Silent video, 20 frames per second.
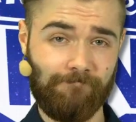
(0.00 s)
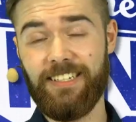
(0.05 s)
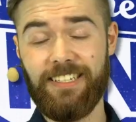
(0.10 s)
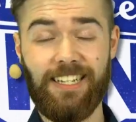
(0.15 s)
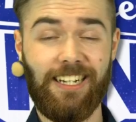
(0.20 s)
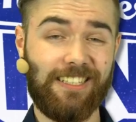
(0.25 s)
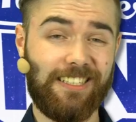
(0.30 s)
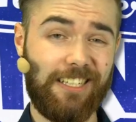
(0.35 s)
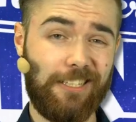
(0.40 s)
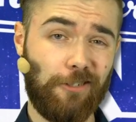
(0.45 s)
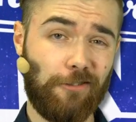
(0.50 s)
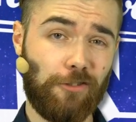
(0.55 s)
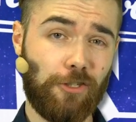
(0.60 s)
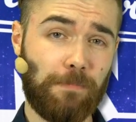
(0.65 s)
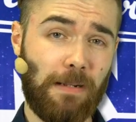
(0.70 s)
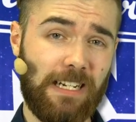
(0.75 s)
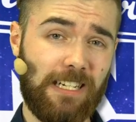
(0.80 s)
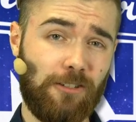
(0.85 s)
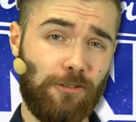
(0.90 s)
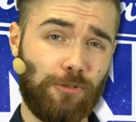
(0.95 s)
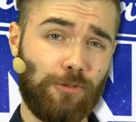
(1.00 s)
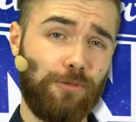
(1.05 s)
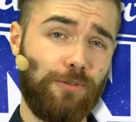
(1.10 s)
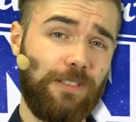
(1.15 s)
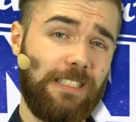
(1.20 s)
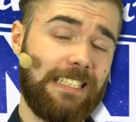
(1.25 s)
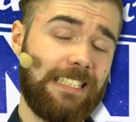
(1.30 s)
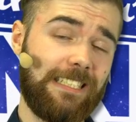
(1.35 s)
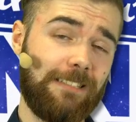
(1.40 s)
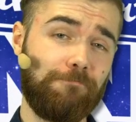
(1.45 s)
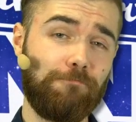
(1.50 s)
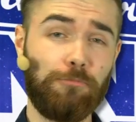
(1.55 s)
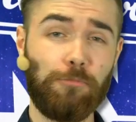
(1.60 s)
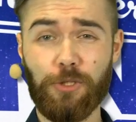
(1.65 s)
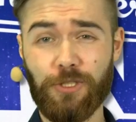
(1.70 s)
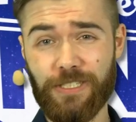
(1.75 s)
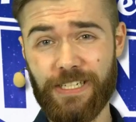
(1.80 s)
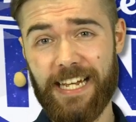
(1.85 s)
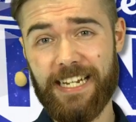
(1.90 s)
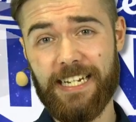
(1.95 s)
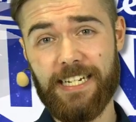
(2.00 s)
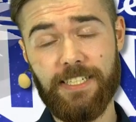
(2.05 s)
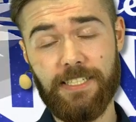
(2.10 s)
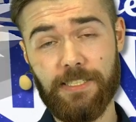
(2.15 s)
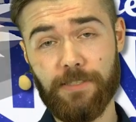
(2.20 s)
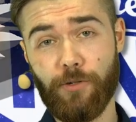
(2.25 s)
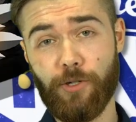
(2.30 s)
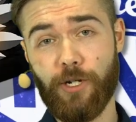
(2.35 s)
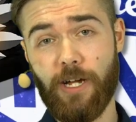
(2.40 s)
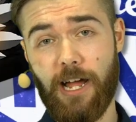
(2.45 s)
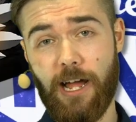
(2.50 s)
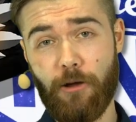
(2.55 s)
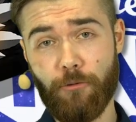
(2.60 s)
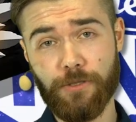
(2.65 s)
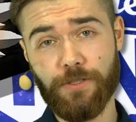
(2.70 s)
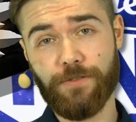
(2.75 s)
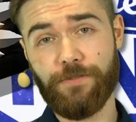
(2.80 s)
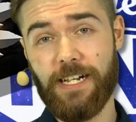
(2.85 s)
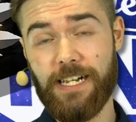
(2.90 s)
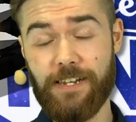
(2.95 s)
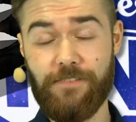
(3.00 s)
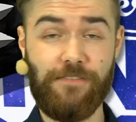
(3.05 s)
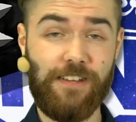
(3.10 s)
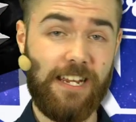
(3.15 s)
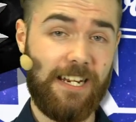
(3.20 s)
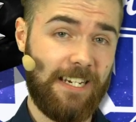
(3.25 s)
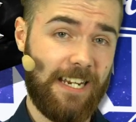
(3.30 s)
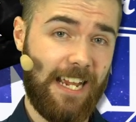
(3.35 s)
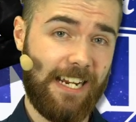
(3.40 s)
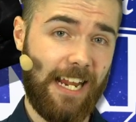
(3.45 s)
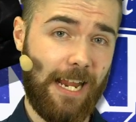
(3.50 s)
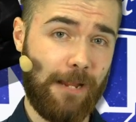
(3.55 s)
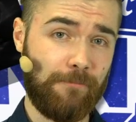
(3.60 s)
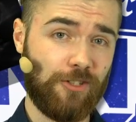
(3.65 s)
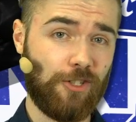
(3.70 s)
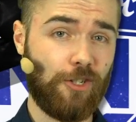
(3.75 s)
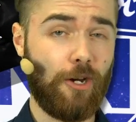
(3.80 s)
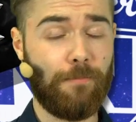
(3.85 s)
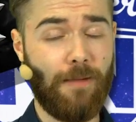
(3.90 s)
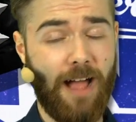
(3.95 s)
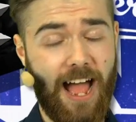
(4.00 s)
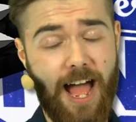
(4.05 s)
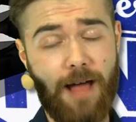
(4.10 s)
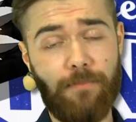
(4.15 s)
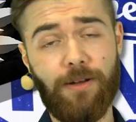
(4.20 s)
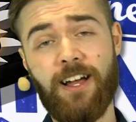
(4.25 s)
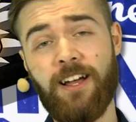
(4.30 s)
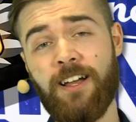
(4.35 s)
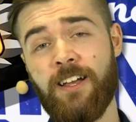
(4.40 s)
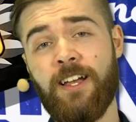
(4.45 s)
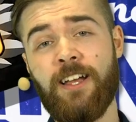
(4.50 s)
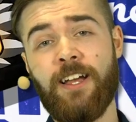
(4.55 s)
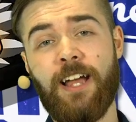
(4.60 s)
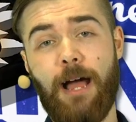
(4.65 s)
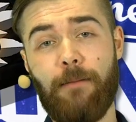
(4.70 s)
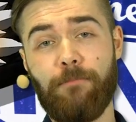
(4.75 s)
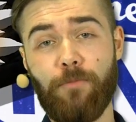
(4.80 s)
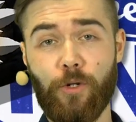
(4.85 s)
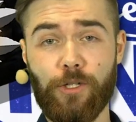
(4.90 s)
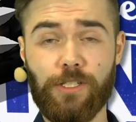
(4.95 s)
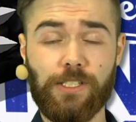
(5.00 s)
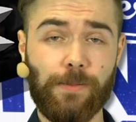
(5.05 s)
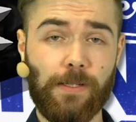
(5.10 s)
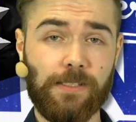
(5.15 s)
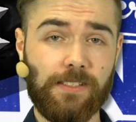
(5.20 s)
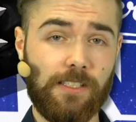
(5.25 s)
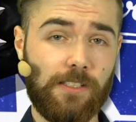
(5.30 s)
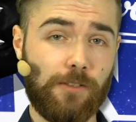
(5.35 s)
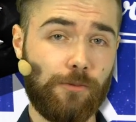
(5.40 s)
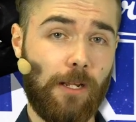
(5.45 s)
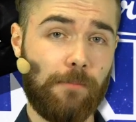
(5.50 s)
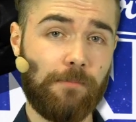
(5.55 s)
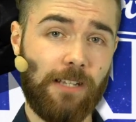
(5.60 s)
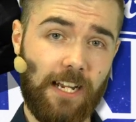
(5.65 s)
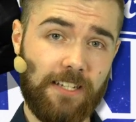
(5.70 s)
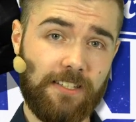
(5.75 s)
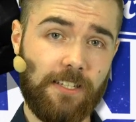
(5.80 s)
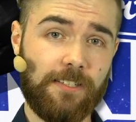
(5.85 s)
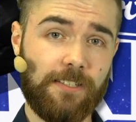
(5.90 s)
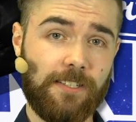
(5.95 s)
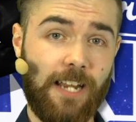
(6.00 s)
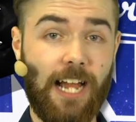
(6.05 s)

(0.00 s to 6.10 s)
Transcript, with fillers: Ja, King of Spandau Turnier muss leider diese Woche ausfallen wegen der Gamescom, aber am 29. und am 30.08.